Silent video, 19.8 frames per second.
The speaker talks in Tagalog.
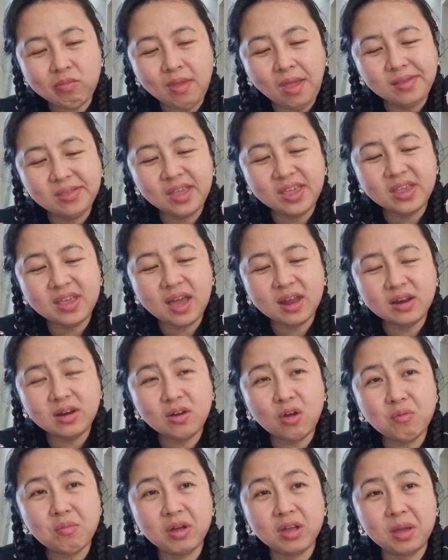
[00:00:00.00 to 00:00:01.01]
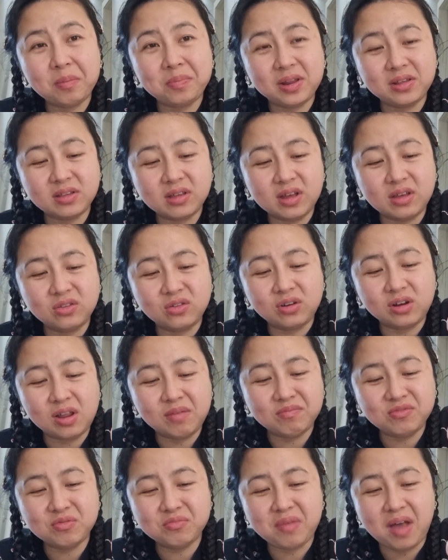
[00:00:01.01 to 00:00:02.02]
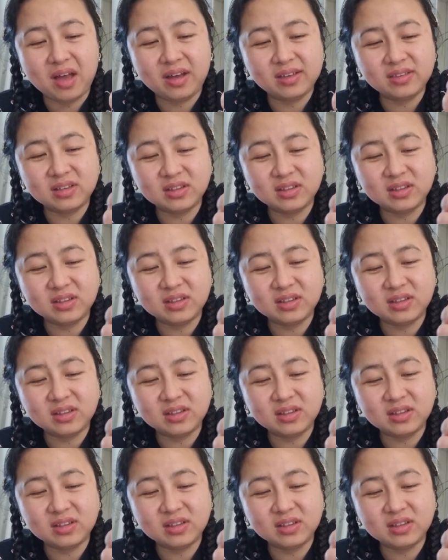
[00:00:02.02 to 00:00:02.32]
nahiya rin ako mag-apply sa ganun. Alam niyo bakit?